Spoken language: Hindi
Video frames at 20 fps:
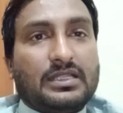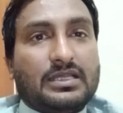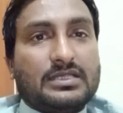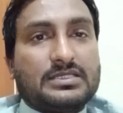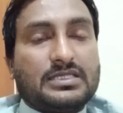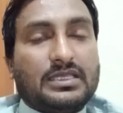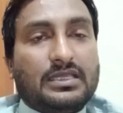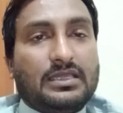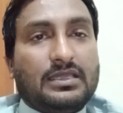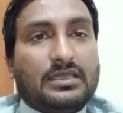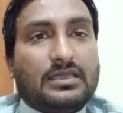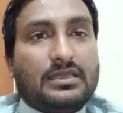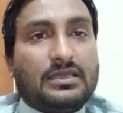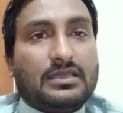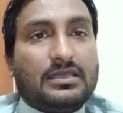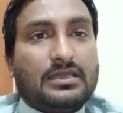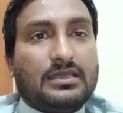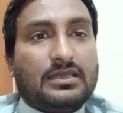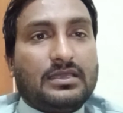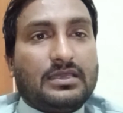तरह से
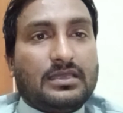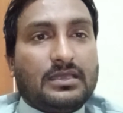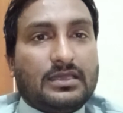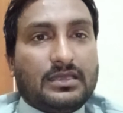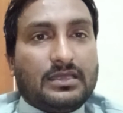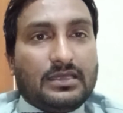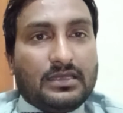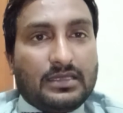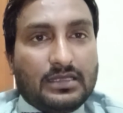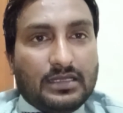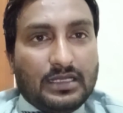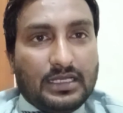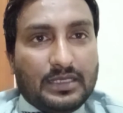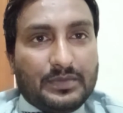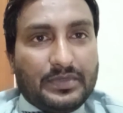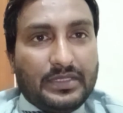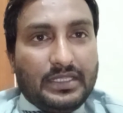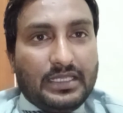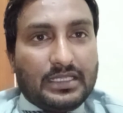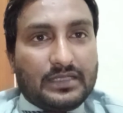
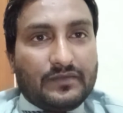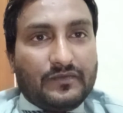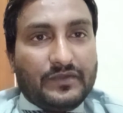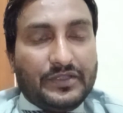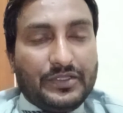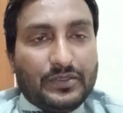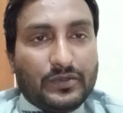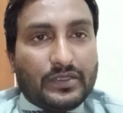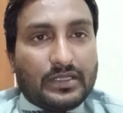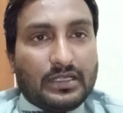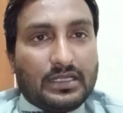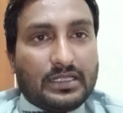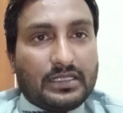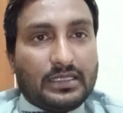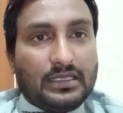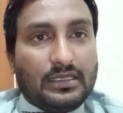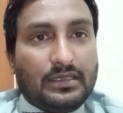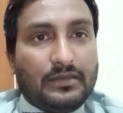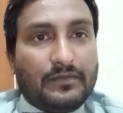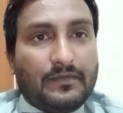आपने एक वीडियो रिकॉर्ड
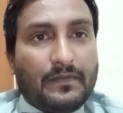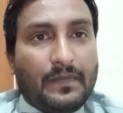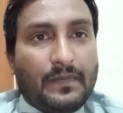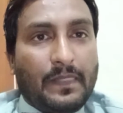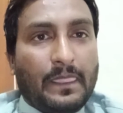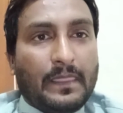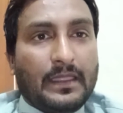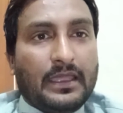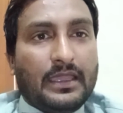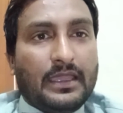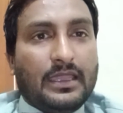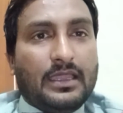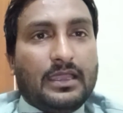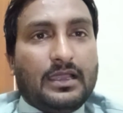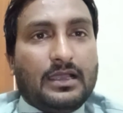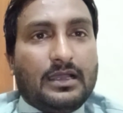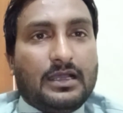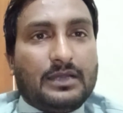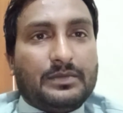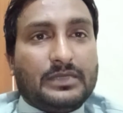की
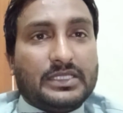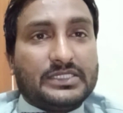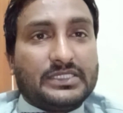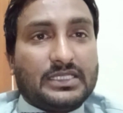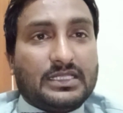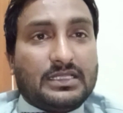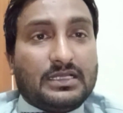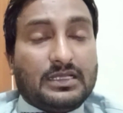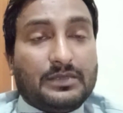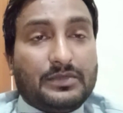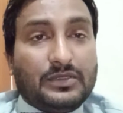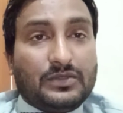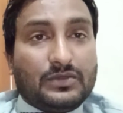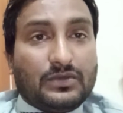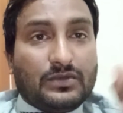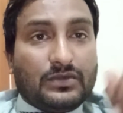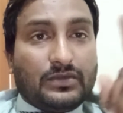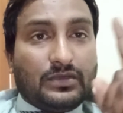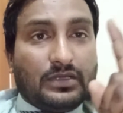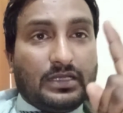आप माशाल्लाह अभी
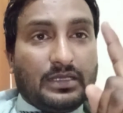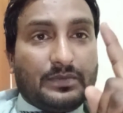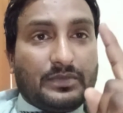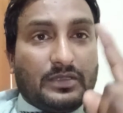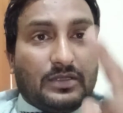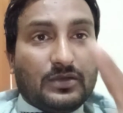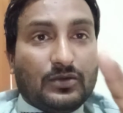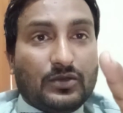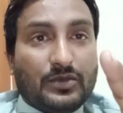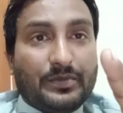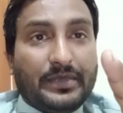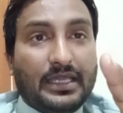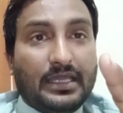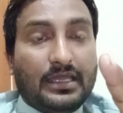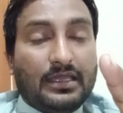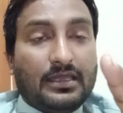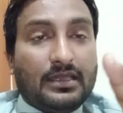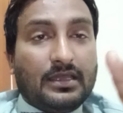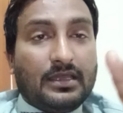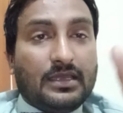तो आप लाहौर में
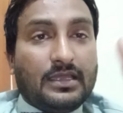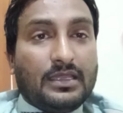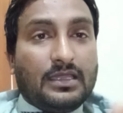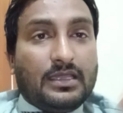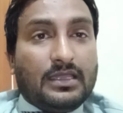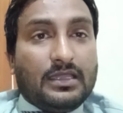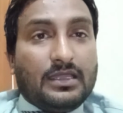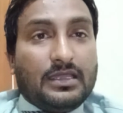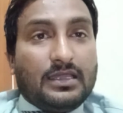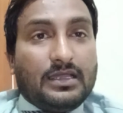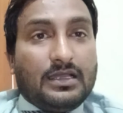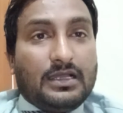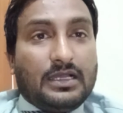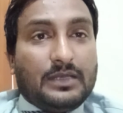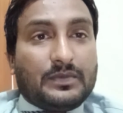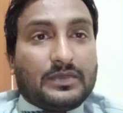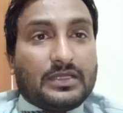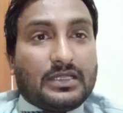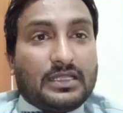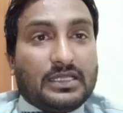हैं
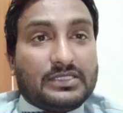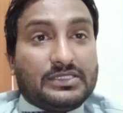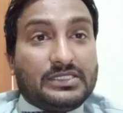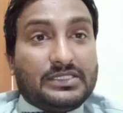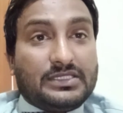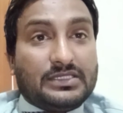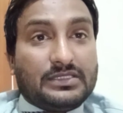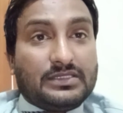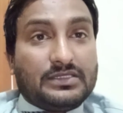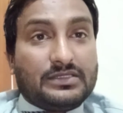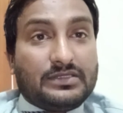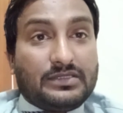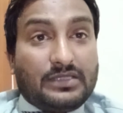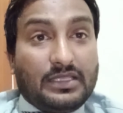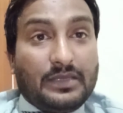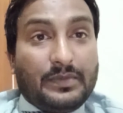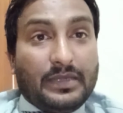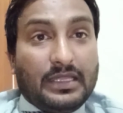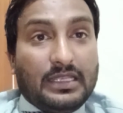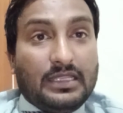आप कराची
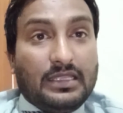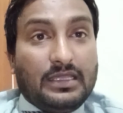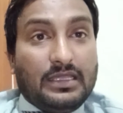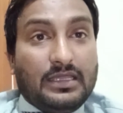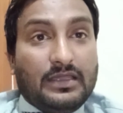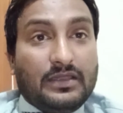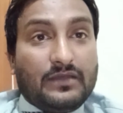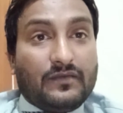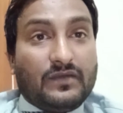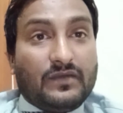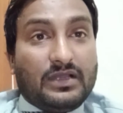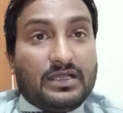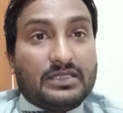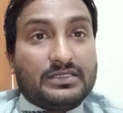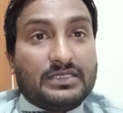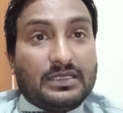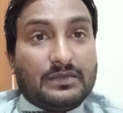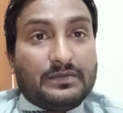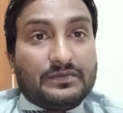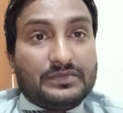थे पहले वहाँ
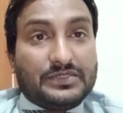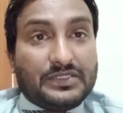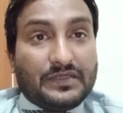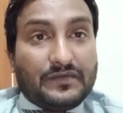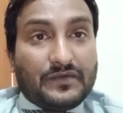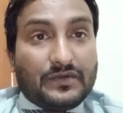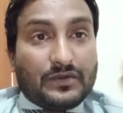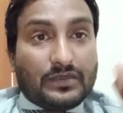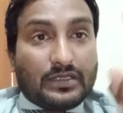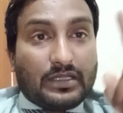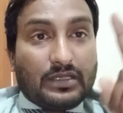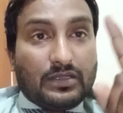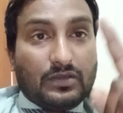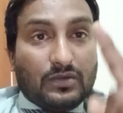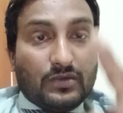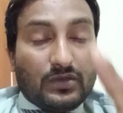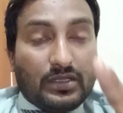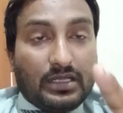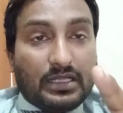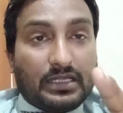से आप शिफ्ट होकर
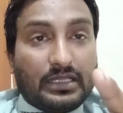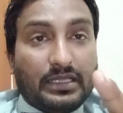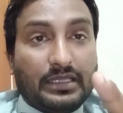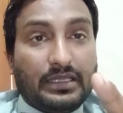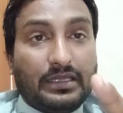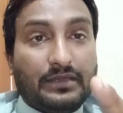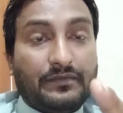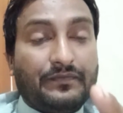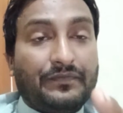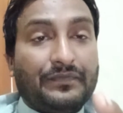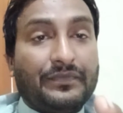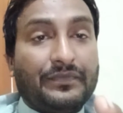लाहौर आ गए हैं